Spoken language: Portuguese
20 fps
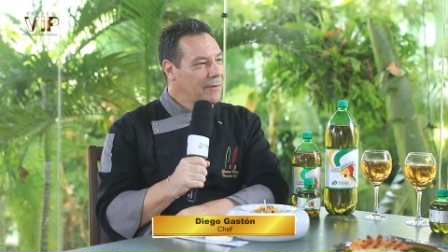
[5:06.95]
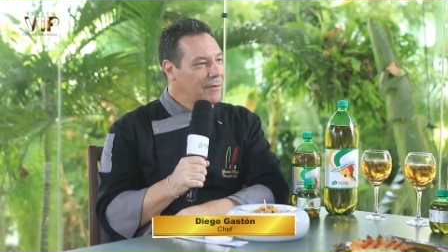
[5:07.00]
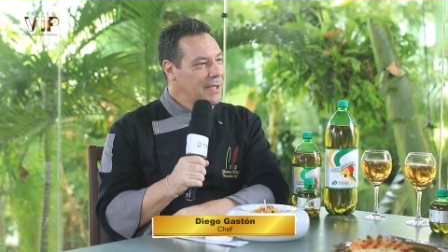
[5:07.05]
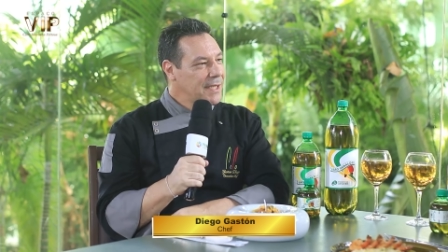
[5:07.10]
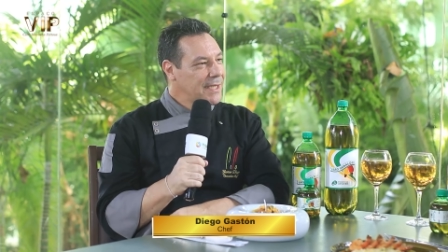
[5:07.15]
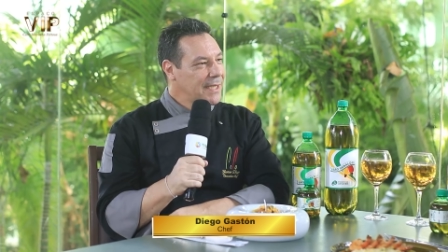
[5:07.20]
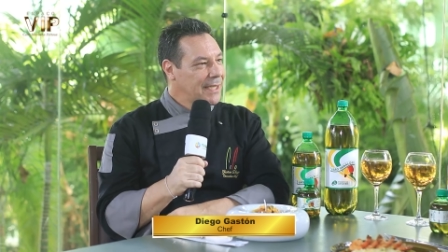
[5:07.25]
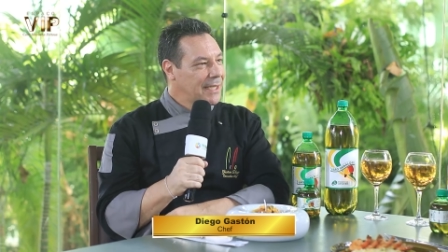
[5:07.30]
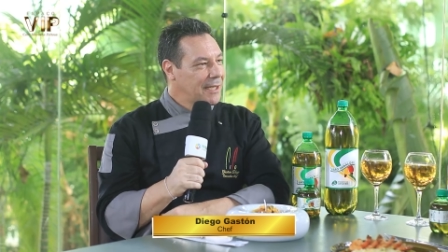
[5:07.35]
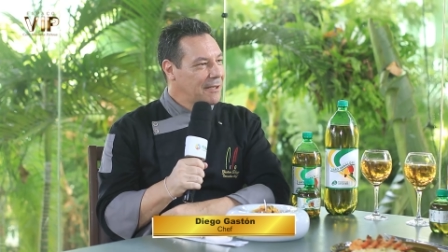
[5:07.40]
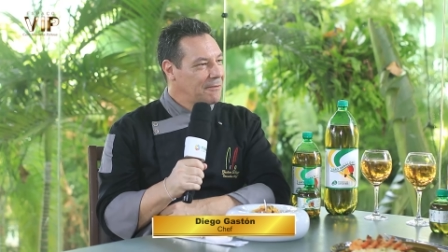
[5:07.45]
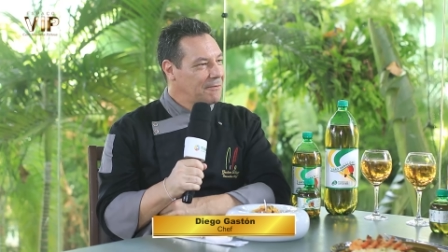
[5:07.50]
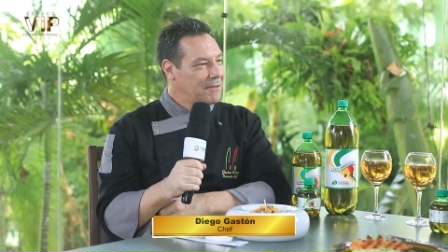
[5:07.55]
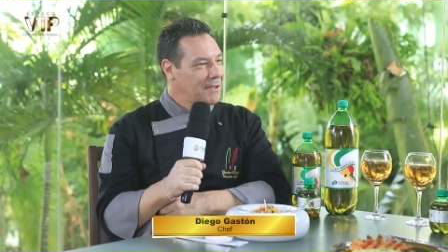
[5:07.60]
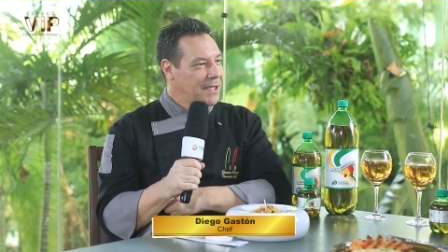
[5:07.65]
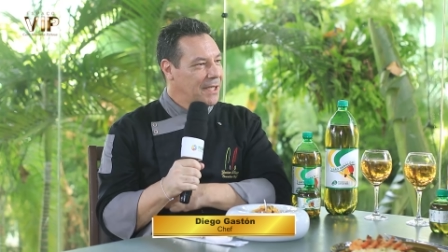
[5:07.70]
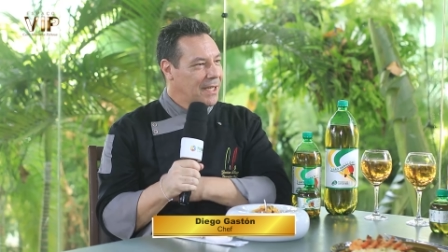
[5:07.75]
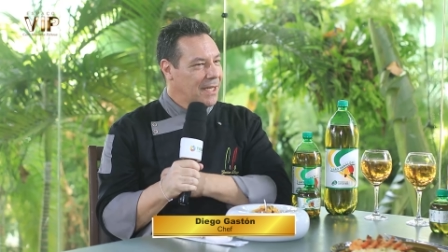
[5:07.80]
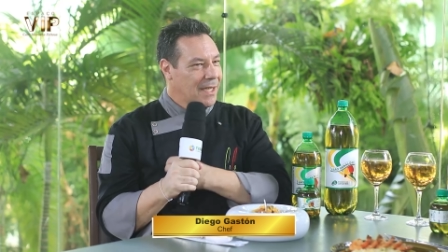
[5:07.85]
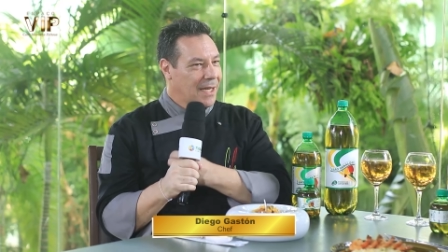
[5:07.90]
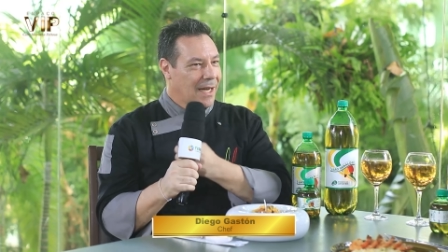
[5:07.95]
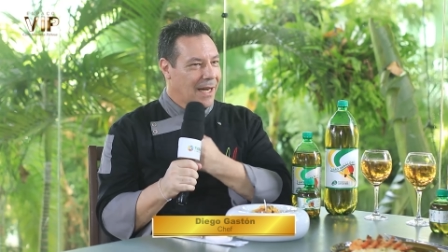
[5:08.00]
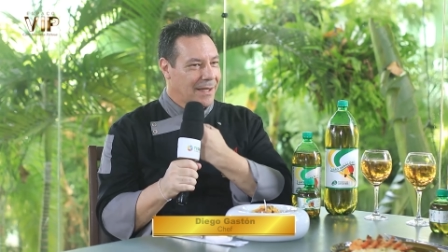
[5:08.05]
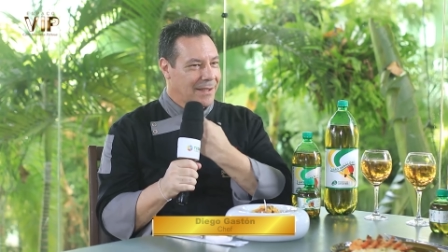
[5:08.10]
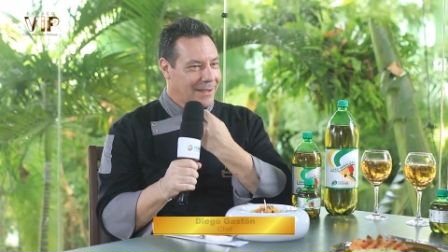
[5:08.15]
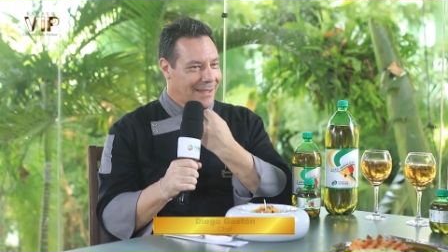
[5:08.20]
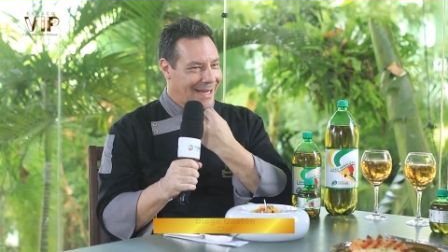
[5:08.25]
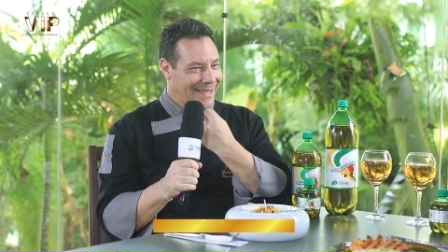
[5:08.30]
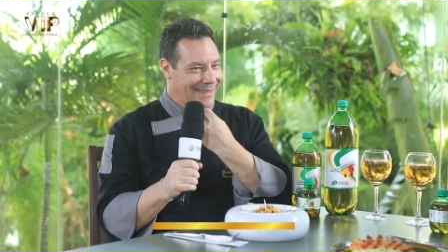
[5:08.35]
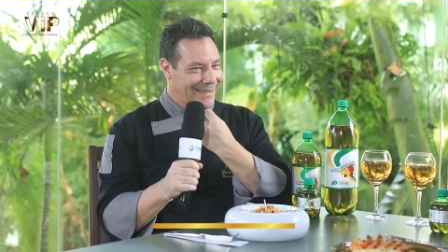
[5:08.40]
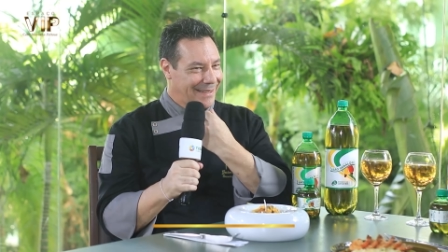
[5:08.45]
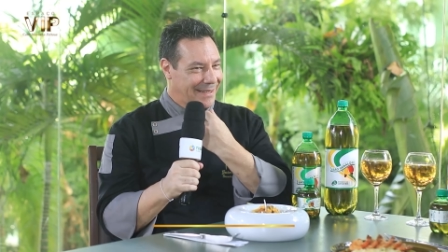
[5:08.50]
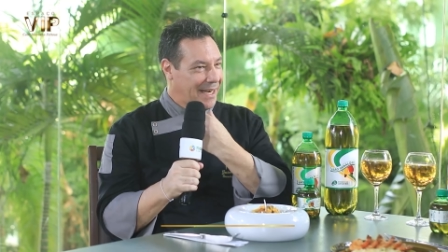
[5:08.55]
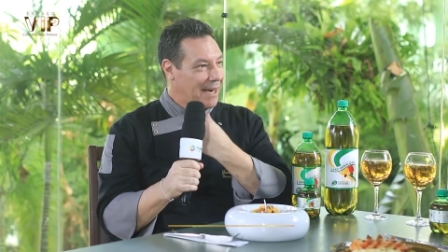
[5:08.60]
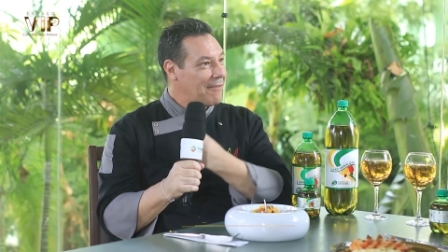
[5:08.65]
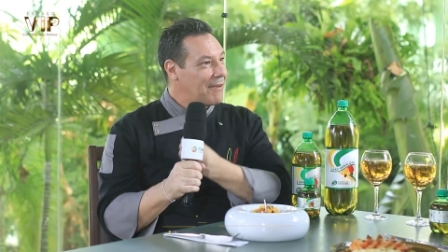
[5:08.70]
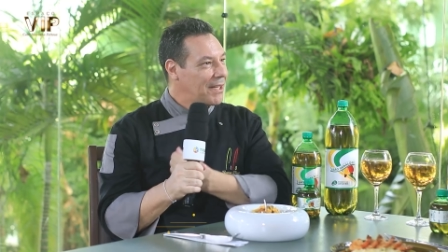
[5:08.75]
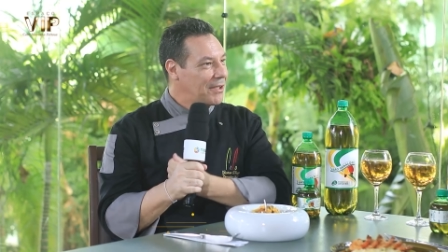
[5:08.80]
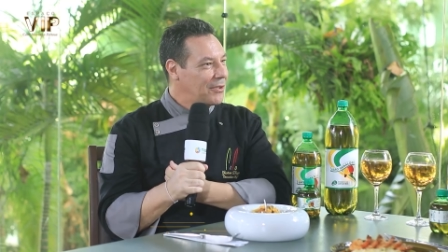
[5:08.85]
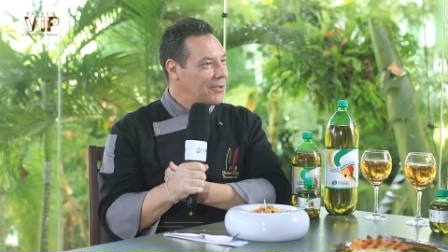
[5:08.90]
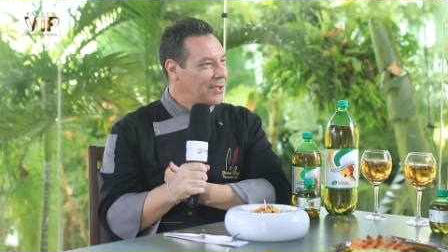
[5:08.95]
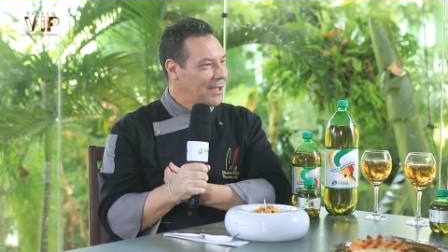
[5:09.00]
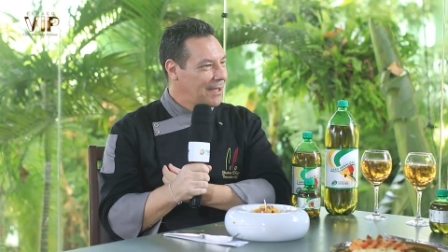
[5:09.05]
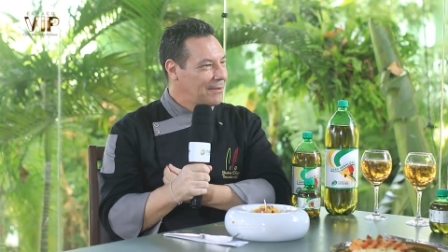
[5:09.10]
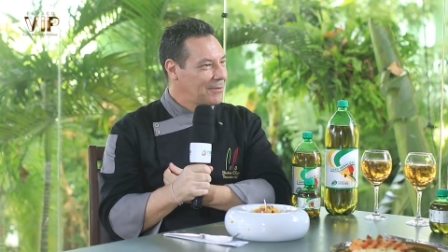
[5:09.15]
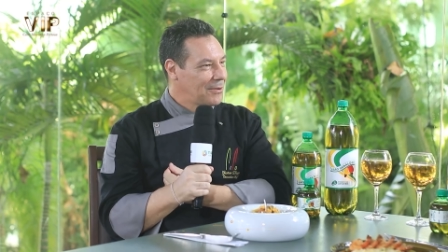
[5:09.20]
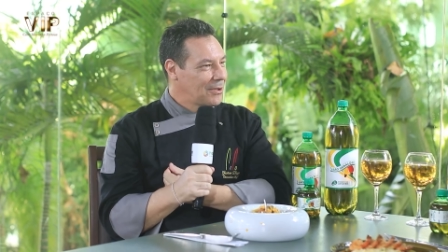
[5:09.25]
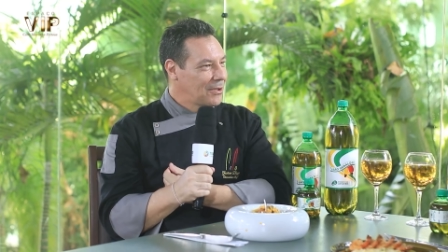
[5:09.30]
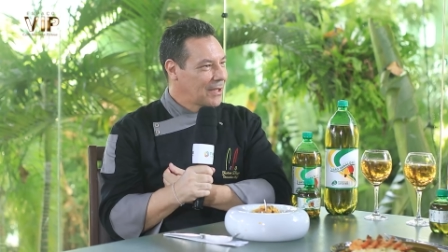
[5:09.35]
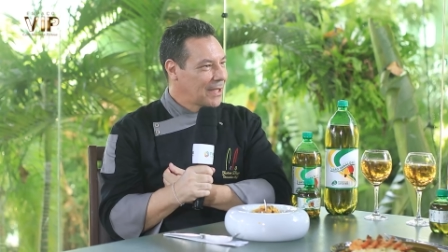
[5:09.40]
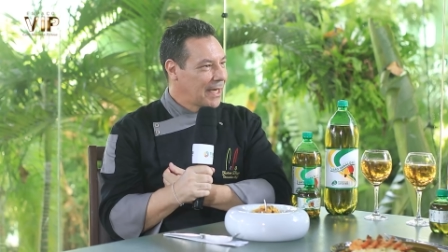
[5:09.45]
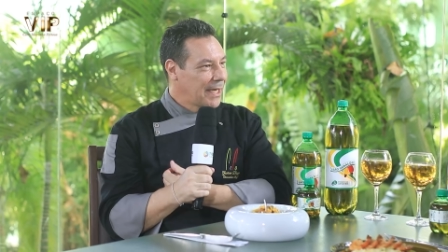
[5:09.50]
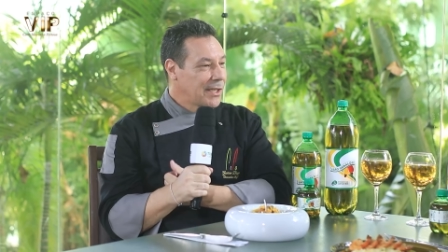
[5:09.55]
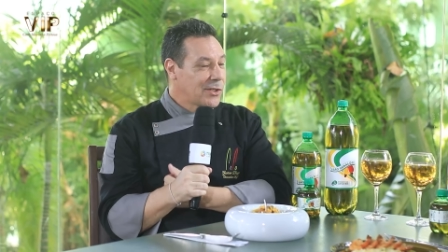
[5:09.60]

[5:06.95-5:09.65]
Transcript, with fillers: vezes que fica travando na boca.